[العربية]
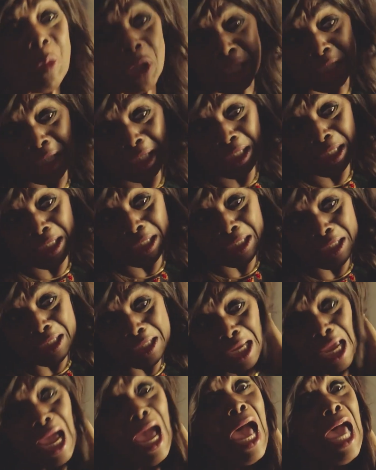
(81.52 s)
عمري
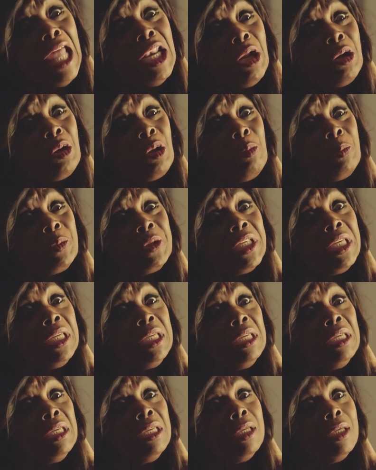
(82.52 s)
على
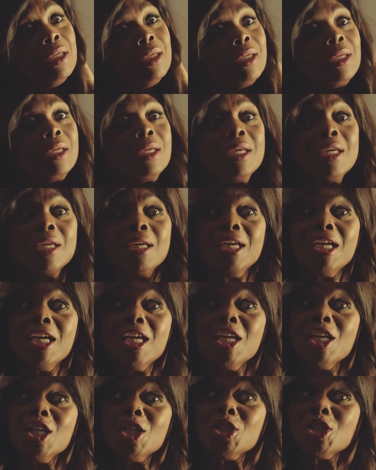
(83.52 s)
رقبتي
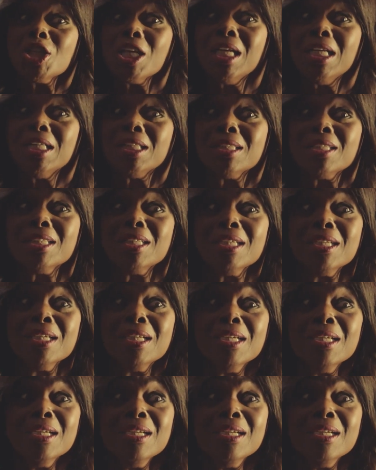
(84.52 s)
إيش قلت؟